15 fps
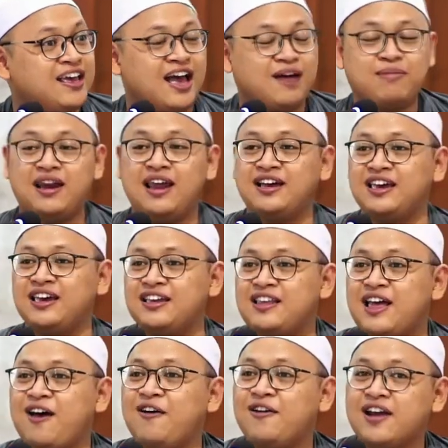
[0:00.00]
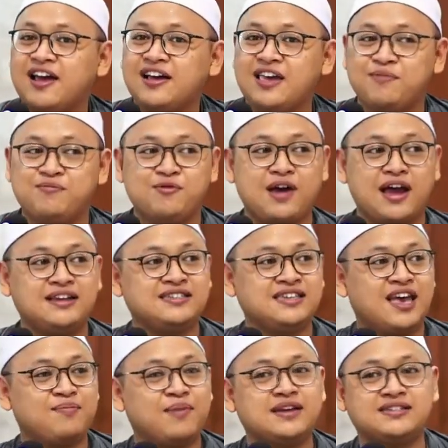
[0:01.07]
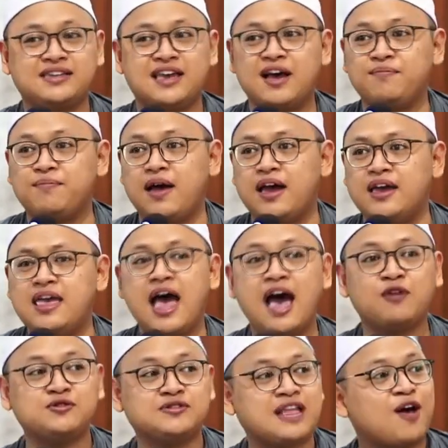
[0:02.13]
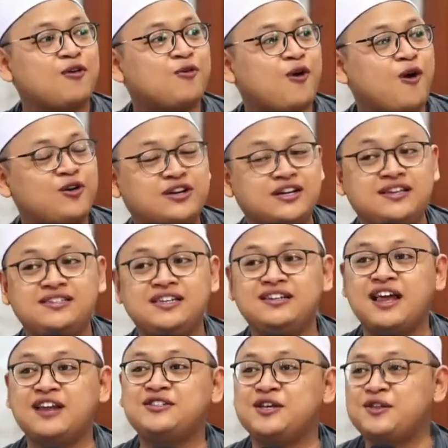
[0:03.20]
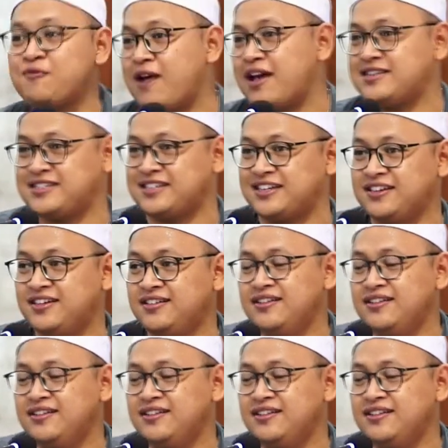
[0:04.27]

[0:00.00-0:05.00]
apalagi kita orang yang bukan siapa-siapa ya harus tahu kondisi dan situasi